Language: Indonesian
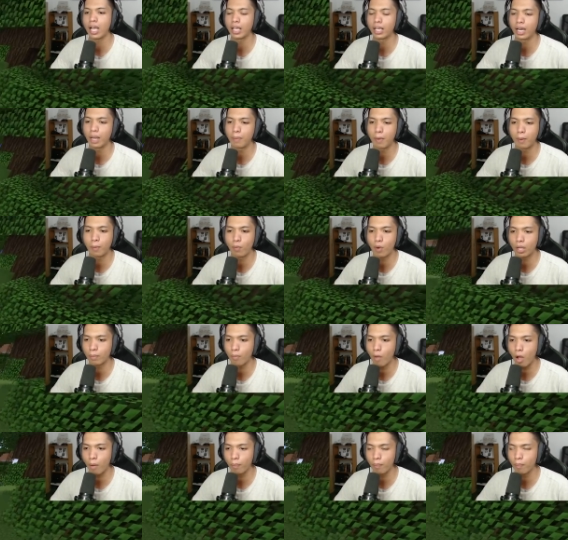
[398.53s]
akhirnya pembuat
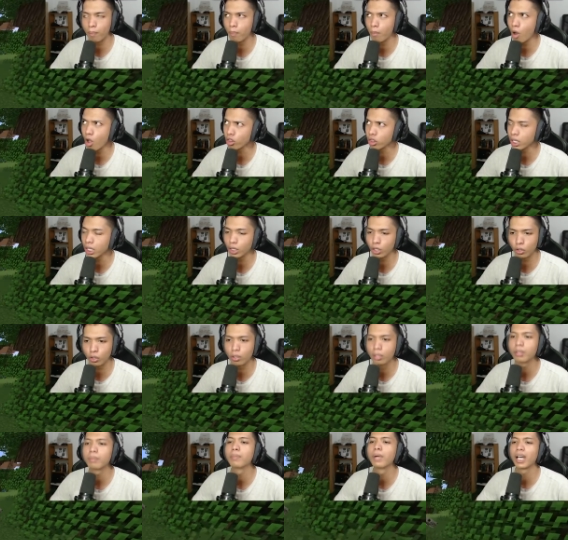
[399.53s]
mod, mod
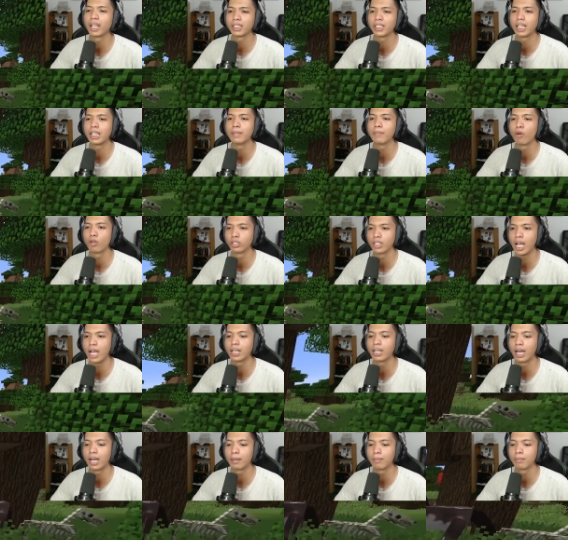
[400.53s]
itu bekerja di
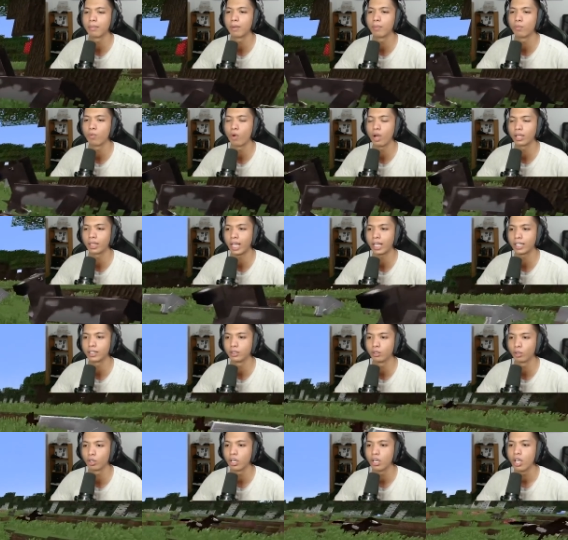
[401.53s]
Mojang dan membuat
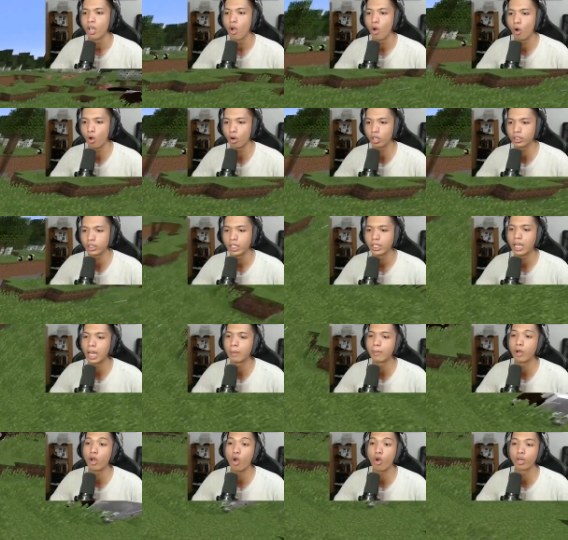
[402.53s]
tekstur horse dan
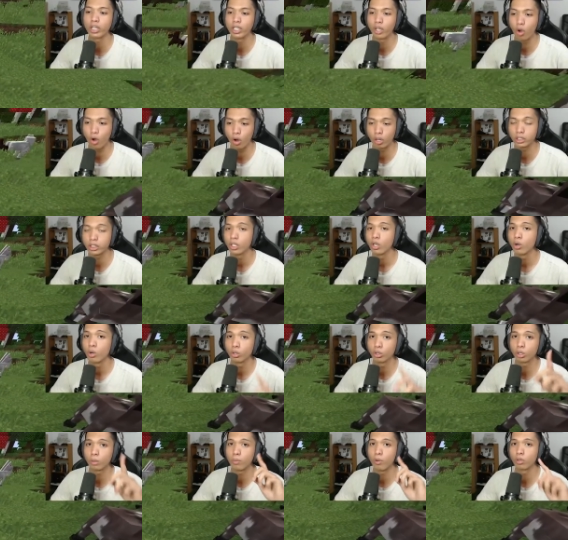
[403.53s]
mengcoding horse
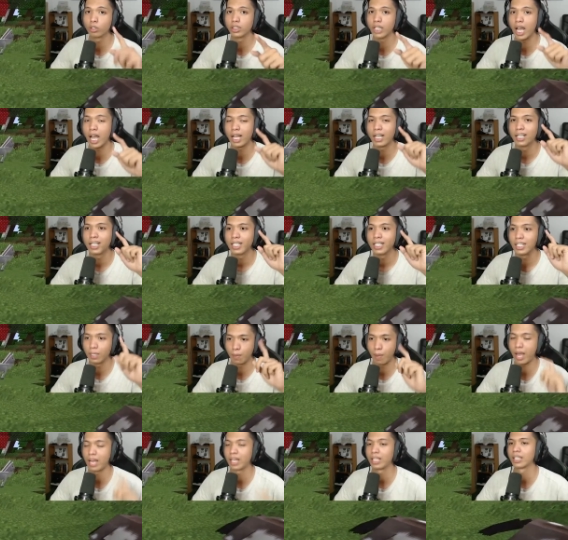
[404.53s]
untuk Mojang di
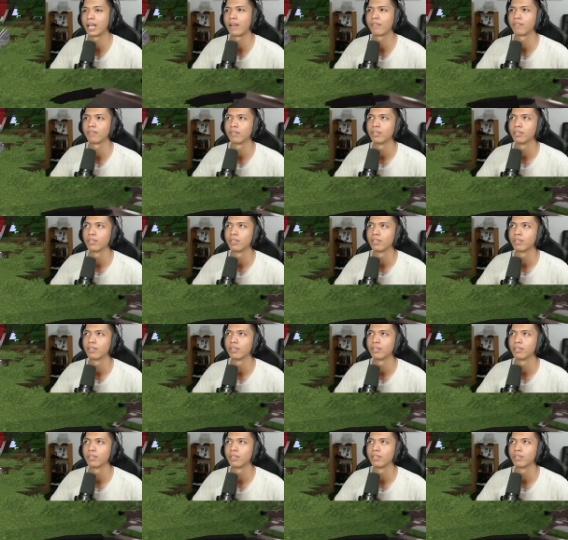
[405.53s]
Minecraft